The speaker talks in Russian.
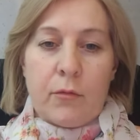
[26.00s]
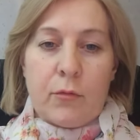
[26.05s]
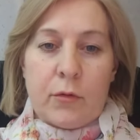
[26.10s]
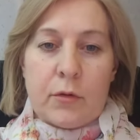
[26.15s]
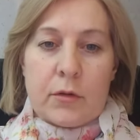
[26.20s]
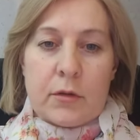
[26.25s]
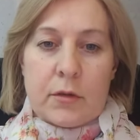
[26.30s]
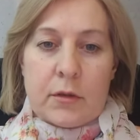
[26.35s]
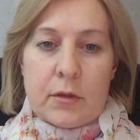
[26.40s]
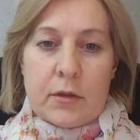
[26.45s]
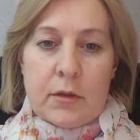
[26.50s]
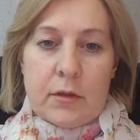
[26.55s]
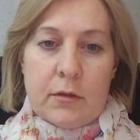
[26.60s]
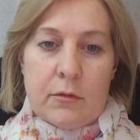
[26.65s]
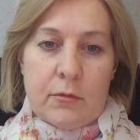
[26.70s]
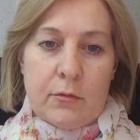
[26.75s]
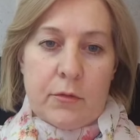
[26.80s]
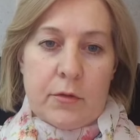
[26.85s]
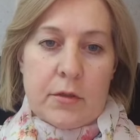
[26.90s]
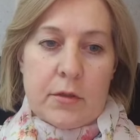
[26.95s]
Вот.
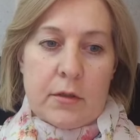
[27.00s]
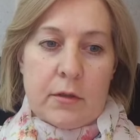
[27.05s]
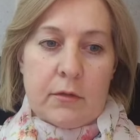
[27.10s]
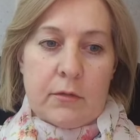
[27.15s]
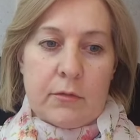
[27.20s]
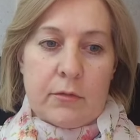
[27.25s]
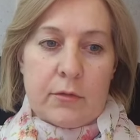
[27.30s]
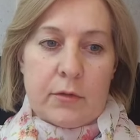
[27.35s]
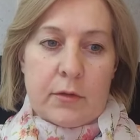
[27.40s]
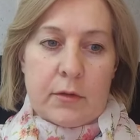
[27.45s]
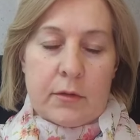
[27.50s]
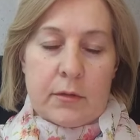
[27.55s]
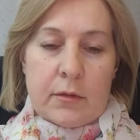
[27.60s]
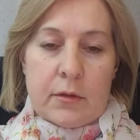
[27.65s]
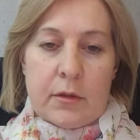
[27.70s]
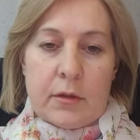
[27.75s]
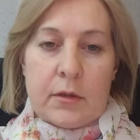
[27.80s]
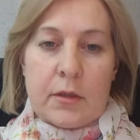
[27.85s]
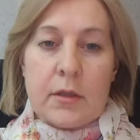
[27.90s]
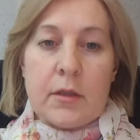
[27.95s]
И увидела в
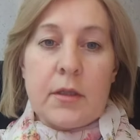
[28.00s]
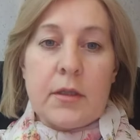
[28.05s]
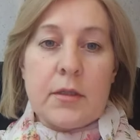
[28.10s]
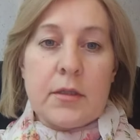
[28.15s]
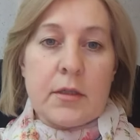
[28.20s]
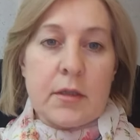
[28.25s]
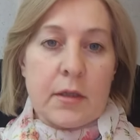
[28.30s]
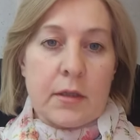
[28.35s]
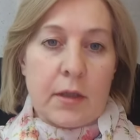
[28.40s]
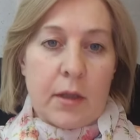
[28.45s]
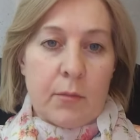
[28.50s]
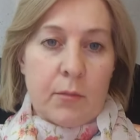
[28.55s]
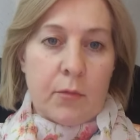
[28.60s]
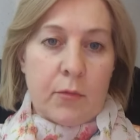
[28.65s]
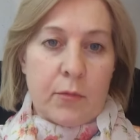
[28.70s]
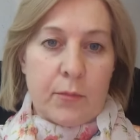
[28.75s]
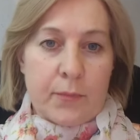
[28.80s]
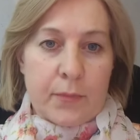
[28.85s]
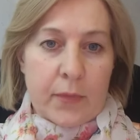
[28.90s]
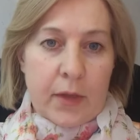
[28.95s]
интернете
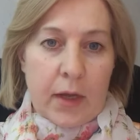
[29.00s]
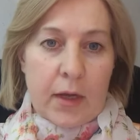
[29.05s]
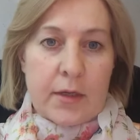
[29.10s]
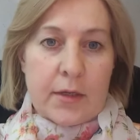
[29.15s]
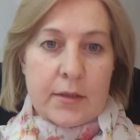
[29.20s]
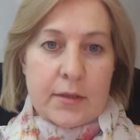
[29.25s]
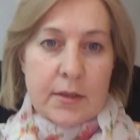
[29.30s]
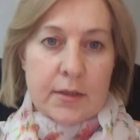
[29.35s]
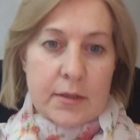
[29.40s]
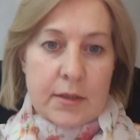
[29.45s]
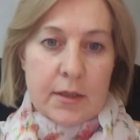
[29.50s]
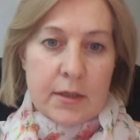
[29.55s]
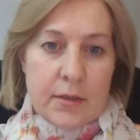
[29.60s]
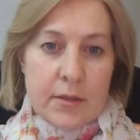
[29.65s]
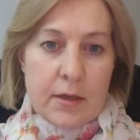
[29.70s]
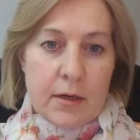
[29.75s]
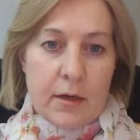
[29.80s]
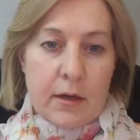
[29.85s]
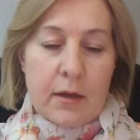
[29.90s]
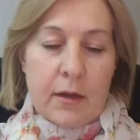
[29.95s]
рекламу Алекса
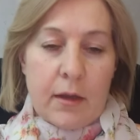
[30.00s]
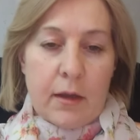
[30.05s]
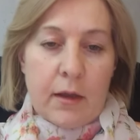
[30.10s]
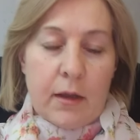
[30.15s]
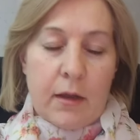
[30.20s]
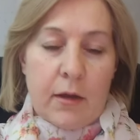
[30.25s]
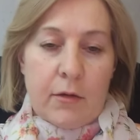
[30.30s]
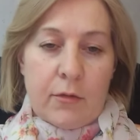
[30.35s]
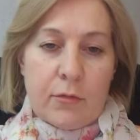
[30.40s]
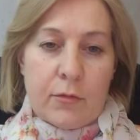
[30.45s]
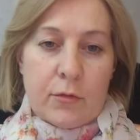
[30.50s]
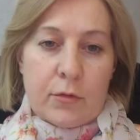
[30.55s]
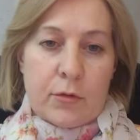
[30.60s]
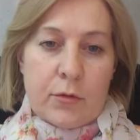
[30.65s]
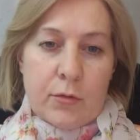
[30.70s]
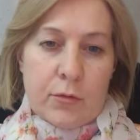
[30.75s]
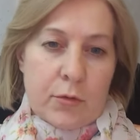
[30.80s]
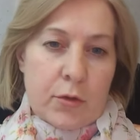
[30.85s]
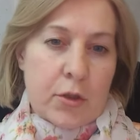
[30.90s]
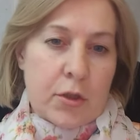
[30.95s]
Скиделя.
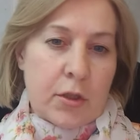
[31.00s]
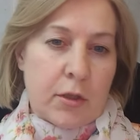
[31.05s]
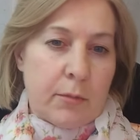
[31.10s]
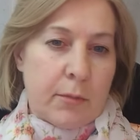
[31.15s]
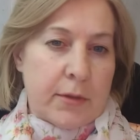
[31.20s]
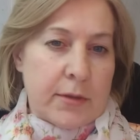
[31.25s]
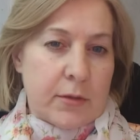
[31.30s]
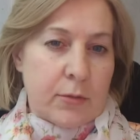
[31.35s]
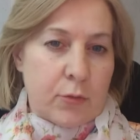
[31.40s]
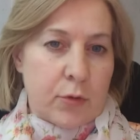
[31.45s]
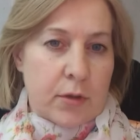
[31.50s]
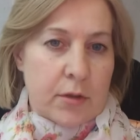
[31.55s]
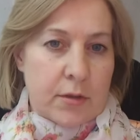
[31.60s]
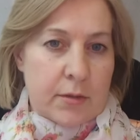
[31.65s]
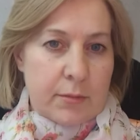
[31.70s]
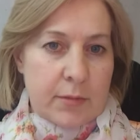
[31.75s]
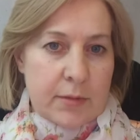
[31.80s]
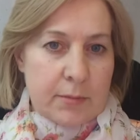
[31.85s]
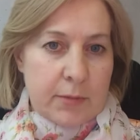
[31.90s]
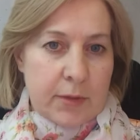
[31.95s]
Вот. Ну, решила
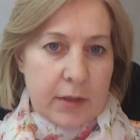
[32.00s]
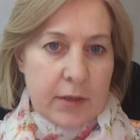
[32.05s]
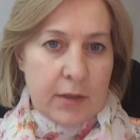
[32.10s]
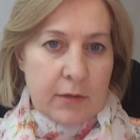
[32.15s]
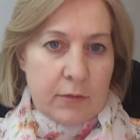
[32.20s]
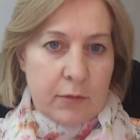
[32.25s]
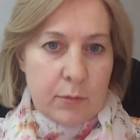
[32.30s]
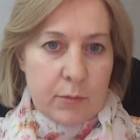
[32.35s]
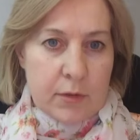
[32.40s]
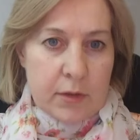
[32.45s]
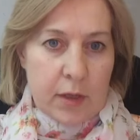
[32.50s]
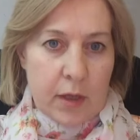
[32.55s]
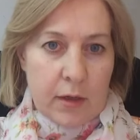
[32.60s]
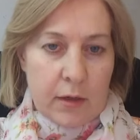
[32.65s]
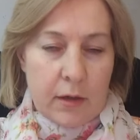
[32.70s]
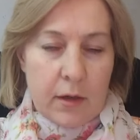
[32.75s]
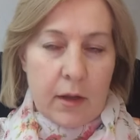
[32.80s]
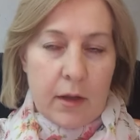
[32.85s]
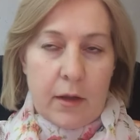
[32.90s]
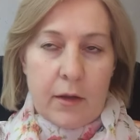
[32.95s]
послушать бесплатный
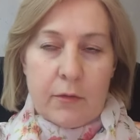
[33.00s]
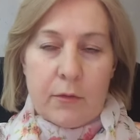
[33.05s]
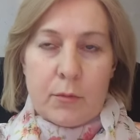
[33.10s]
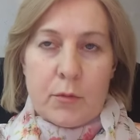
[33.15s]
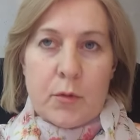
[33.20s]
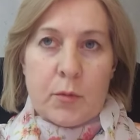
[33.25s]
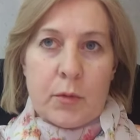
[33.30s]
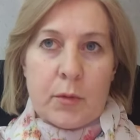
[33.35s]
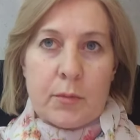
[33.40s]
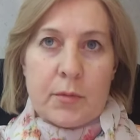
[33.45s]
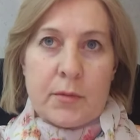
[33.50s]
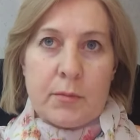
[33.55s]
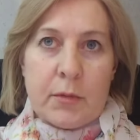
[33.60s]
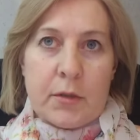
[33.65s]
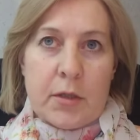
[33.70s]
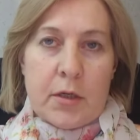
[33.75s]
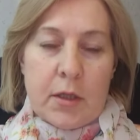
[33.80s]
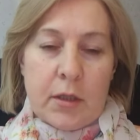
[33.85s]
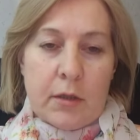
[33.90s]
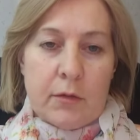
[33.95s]
вебинар. В общем-то,
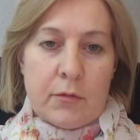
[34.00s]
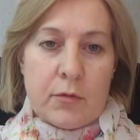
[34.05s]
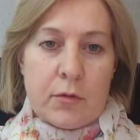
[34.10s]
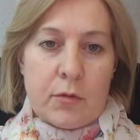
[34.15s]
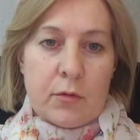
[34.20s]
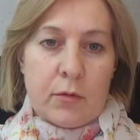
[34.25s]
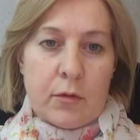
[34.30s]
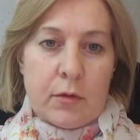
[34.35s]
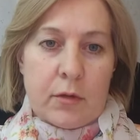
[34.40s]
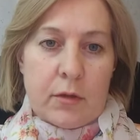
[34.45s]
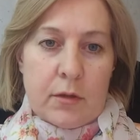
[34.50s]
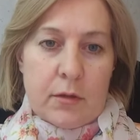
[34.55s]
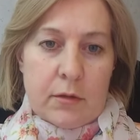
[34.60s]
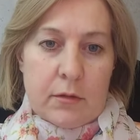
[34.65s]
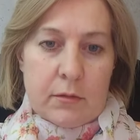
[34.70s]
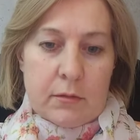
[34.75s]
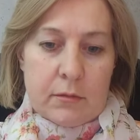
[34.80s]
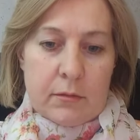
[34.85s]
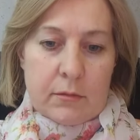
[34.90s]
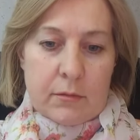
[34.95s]
посмотрела все
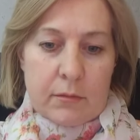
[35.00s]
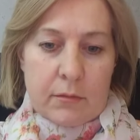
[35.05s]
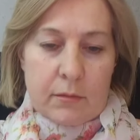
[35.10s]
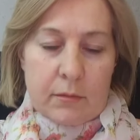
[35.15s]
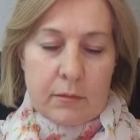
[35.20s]
и